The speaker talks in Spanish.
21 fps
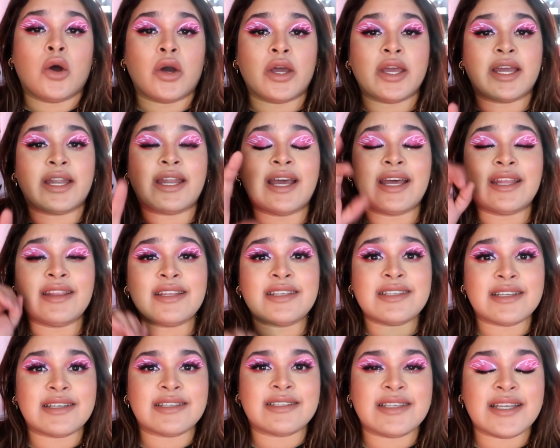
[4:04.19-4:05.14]
Oigan,
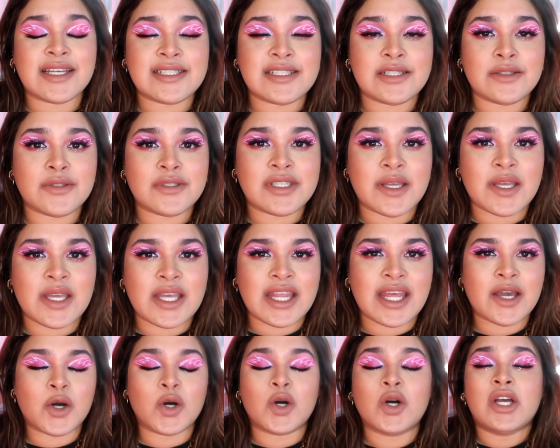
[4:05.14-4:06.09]
antes de que siga haciendo este
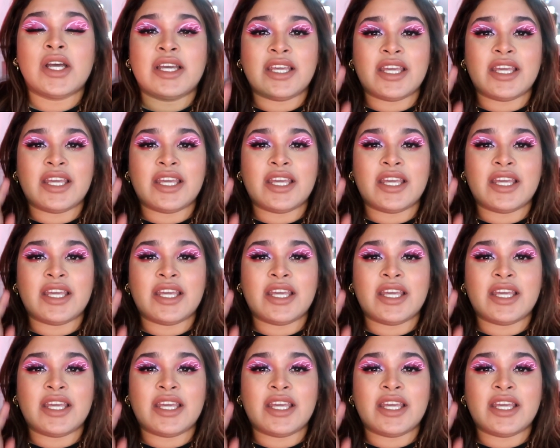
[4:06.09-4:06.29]
video,